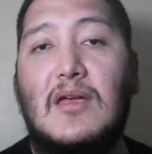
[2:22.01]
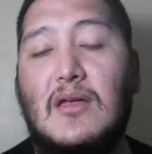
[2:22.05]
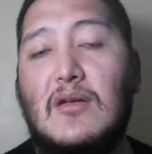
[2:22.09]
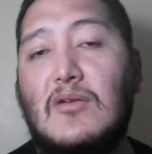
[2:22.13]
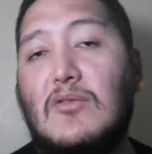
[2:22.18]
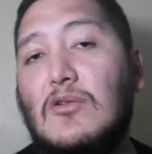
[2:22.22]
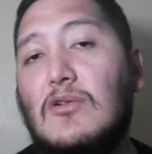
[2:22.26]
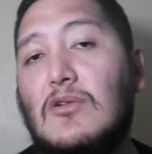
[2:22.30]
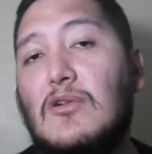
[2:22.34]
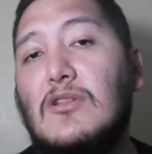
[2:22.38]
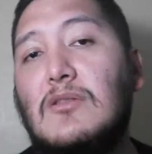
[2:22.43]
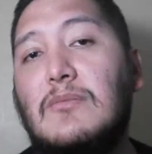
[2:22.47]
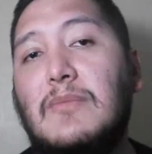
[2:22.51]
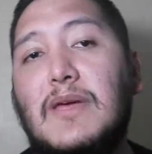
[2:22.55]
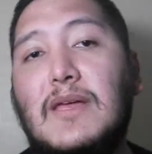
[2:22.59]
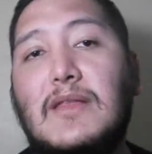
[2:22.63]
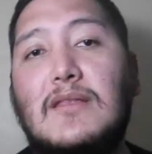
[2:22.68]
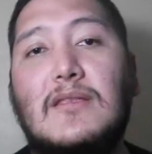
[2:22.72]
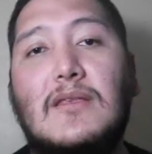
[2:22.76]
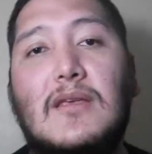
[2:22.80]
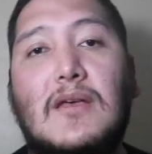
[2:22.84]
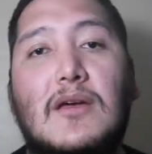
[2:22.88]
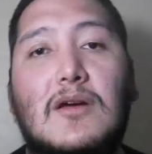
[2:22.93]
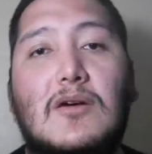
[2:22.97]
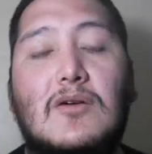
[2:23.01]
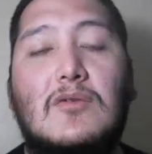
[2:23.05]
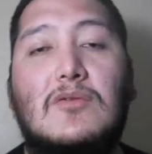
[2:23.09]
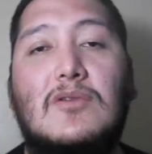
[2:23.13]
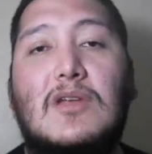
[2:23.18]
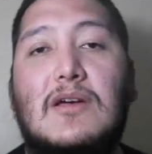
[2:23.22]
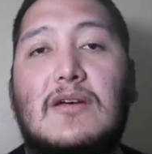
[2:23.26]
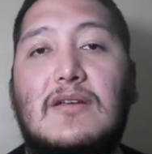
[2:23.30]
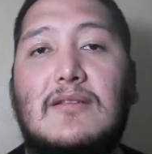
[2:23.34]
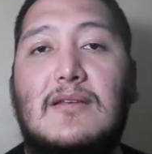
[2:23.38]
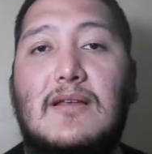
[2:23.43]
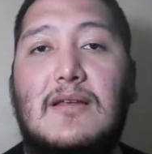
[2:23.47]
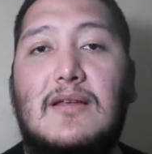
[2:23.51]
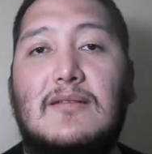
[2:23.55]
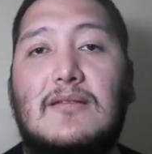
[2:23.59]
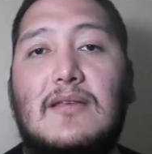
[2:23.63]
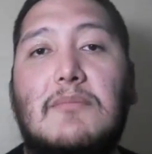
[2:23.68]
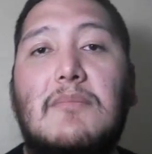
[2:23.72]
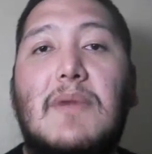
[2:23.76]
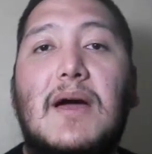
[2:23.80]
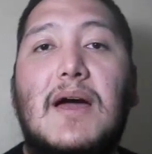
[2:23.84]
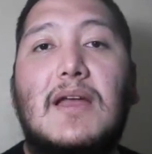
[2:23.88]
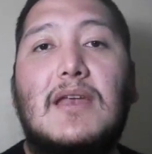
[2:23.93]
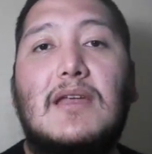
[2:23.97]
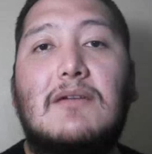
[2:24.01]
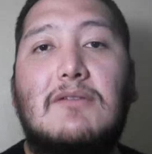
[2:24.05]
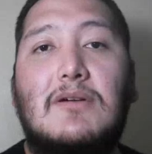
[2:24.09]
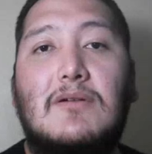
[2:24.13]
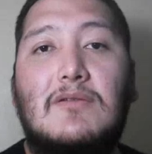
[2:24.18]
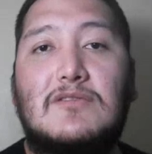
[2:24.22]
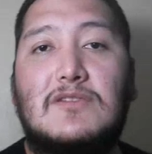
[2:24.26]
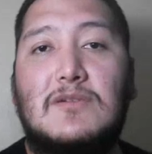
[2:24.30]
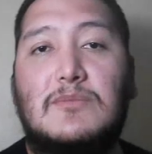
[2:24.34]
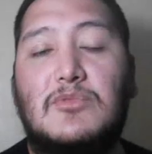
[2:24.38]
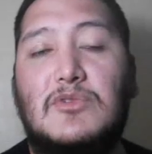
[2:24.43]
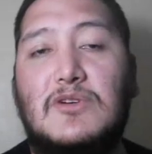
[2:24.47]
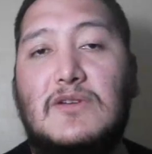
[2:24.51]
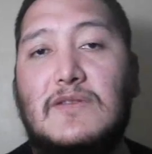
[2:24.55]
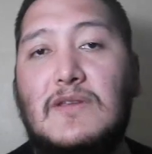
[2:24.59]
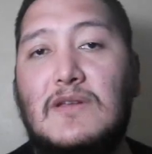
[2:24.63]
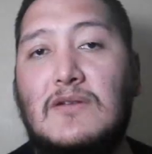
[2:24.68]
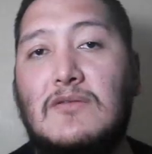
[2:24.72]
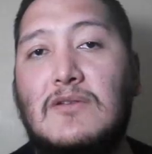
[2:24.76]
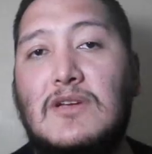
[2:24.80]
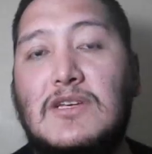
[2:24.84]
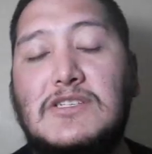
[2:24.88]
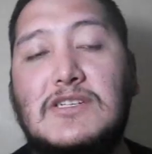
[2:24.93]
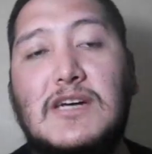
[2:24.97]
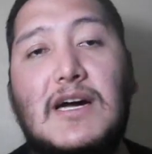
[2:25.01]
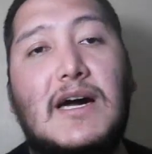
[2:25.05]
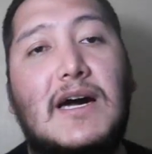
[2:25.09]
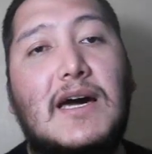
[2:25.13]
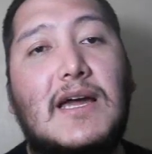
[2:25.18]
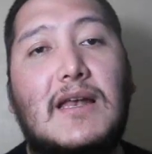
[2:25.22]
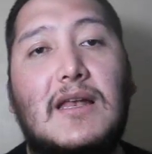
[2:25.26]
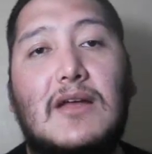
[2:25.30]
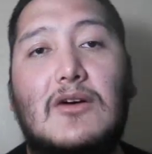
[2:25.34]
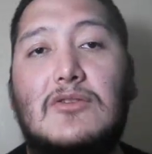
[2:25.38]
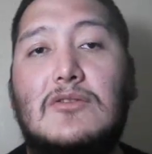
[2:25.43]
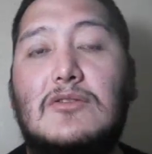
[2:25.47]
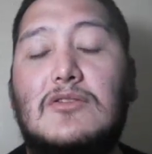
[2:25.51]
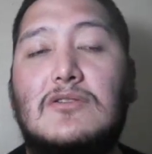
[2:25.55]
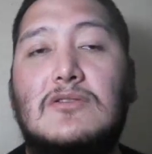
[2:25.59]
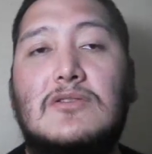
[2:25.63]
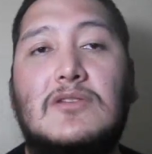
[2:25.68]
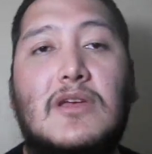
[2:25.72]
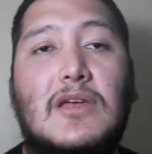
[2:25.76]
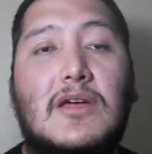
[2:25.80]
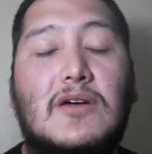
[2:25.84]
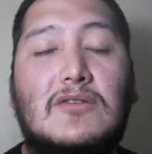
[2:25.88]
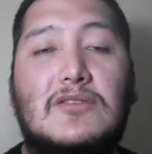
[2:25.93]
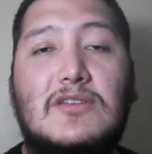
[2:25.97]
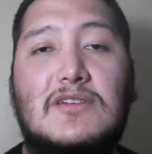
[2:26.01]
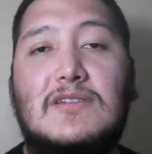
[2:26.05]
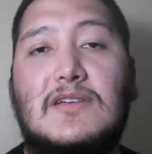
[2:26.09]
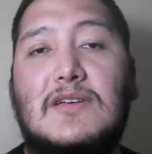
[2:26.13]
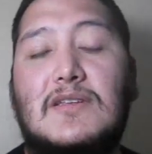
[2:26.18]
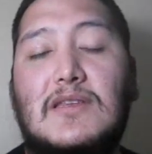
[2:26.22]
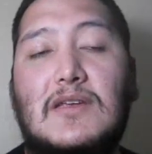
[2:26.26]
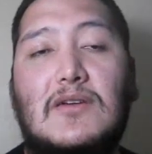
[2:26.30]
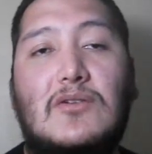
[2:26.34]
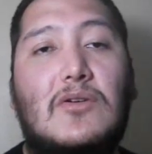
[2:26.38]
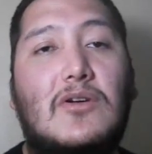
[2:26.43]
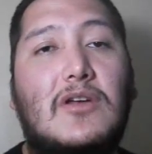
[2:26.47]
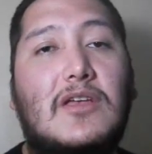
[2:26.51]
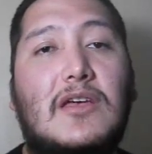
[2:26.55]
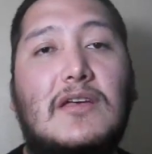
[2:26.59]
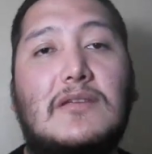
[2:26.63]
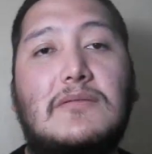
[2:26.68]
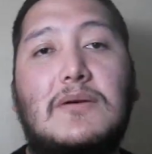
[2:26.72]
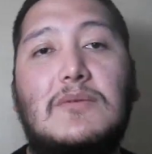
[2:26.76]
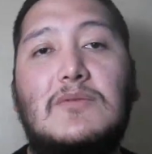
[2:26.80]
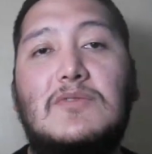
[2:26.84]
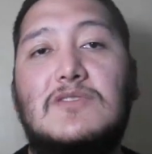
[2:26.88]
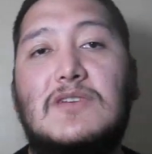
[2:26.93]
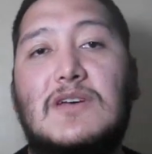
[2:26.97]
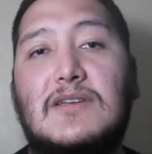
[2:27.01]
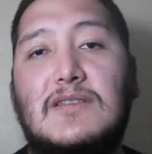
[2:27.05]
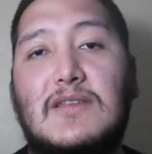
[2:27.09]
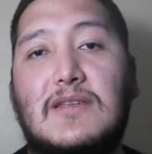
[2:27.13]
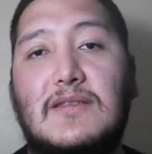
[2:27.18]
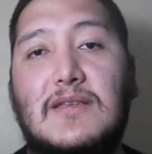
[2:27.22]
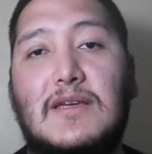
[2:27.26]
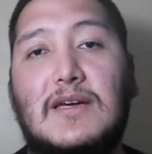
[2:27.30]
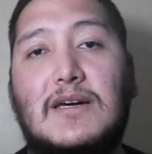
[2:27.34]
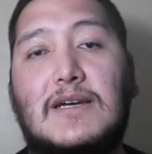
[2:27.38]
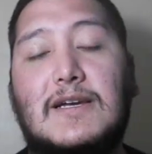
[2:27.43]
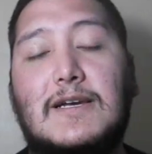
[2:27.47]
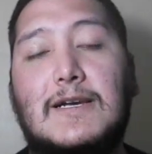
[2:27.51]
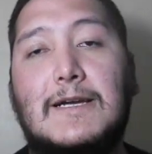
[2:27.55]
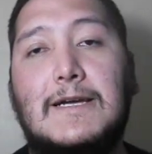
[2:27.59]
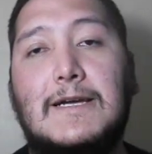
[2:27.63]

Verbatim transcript: Google Meet una vez a la semana vamos a poder tener una charla otros en otras categorías vamos a tener